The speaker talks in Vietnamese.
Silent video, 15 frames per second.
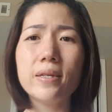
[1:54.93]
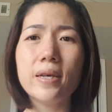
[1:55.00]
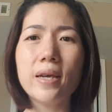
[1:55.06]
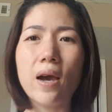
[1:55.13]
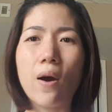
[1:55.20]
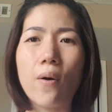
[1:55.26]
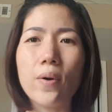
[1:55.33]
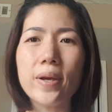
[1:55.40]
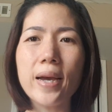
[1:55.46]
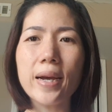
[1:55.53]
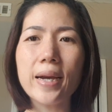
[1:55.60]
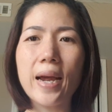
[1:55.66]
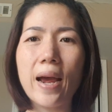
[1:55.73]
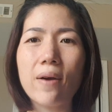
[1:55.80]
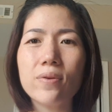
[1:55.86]
chỉ hỏi
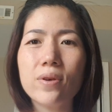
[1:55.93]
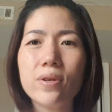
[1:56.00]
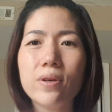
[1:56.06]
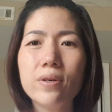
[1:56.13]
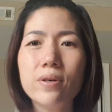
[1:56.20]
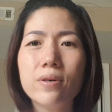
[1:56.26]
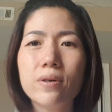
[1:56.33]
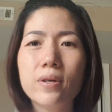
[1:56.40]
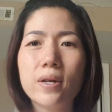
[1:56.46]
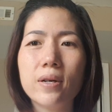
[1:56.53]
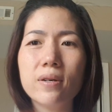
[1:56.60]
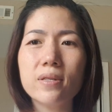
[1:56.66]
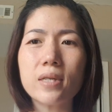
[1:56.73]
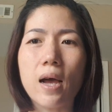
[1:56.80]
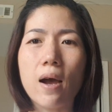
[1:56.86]
gắt gao cho những người là
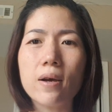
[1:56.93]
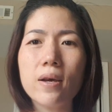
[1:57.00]
nó sợ